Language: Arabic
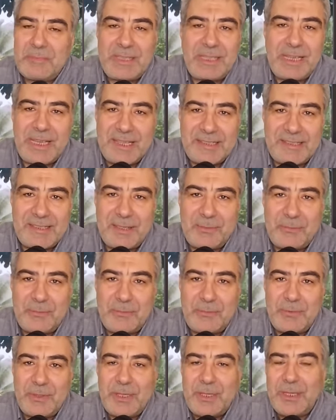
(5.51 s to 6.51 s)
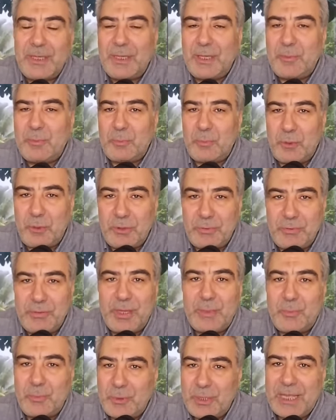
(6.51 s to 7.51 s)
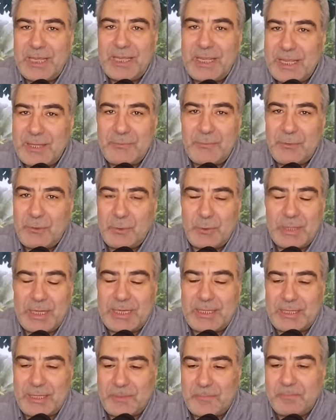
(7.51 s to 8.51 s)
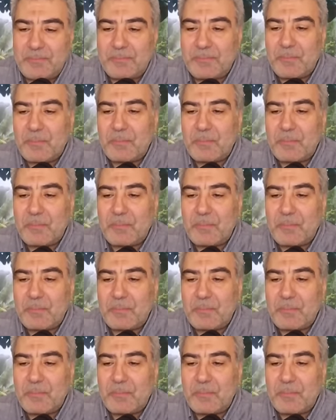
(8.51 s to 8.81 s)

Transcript: للأسف معظمنا غافل عنها